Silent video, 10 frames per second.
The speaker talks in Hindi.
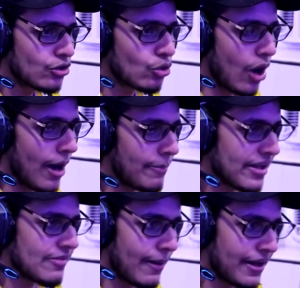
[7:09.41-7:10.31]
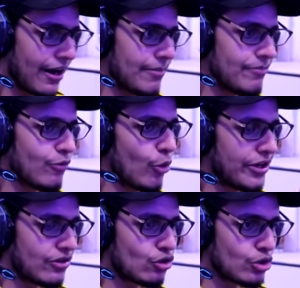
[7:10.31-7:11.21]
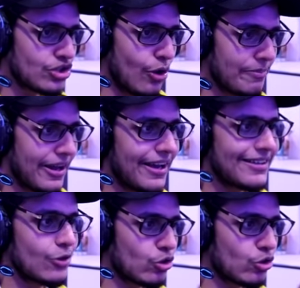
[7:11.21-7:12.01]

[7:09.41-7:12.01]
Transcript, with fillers: तो अब इस बार हम वुल्ट्स को जो हमने